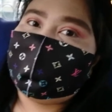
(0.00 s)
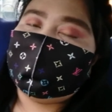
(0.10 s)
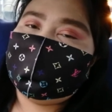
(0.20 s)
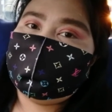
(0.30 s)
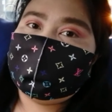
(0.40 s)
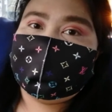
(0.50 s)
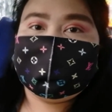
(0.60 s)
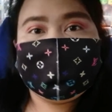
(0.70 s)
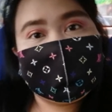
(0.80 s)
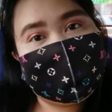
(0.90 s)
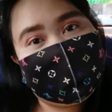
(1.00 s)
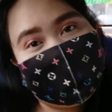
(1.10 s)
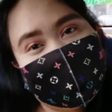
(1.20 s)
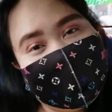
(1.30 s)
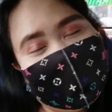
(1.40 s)
I am Eric
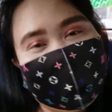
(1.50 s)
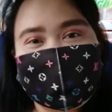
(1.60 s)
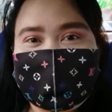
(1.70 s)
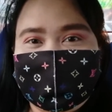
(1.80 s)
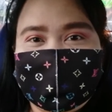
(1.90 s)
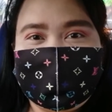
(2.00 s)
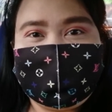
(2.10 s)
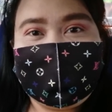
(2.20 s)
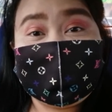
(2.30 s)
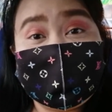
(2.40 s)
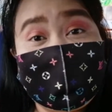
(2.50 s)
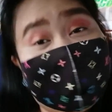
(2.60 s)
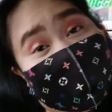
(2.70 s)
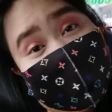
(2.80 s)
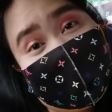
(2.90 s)
Curry and welcome back to
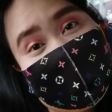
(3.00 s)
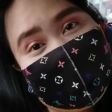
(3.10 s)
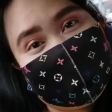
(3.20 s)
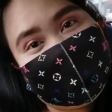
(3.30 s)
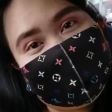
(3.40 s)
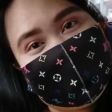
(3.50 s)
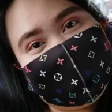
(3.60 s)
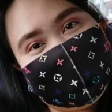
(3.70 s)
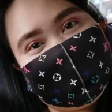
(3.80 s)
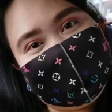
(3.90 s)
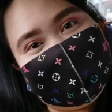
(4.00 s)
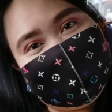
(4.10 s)
my channel.